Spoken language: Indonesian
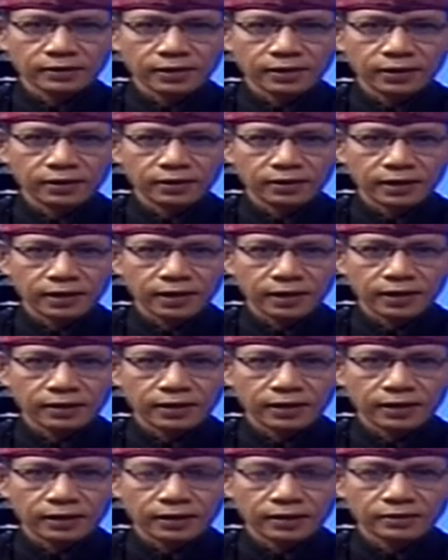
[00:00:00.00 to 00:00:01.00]
Desa Intaran,
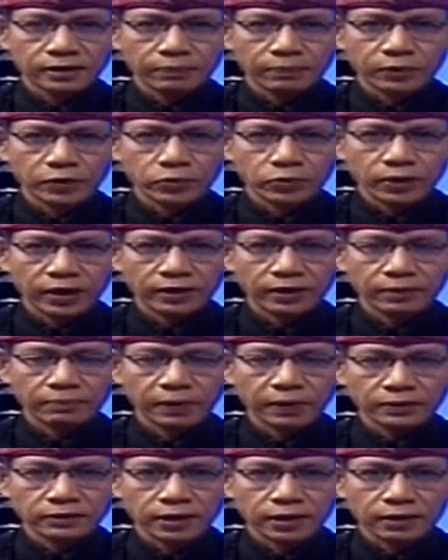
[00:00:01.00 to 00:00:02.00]
dan Desa Pedungan
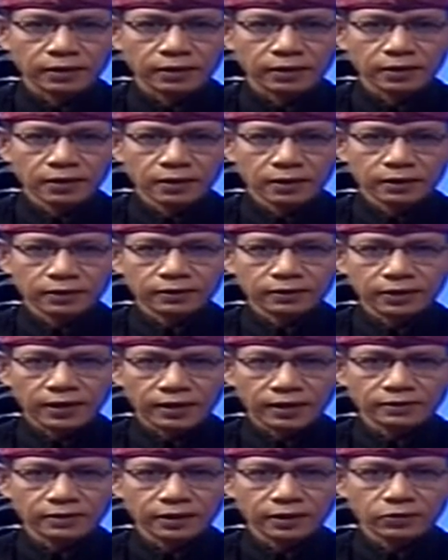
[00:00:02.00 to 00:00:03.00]
Denpasar.
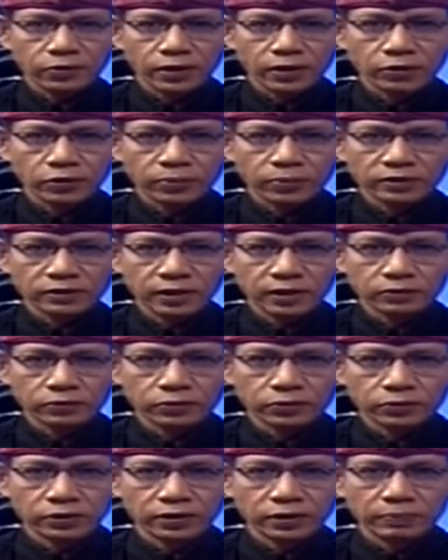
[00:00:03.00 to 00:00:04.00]
Ketegasan orang nomor
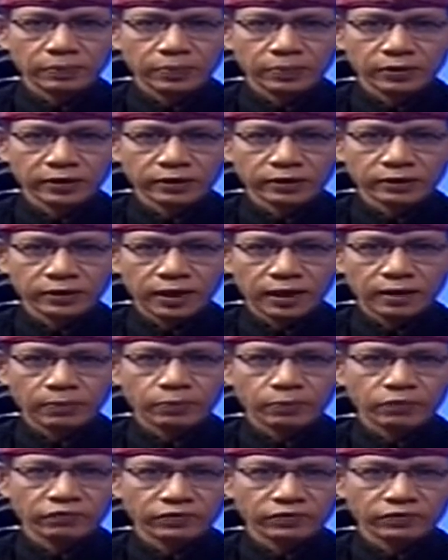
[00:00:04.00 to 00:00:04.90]
satu di pemerintah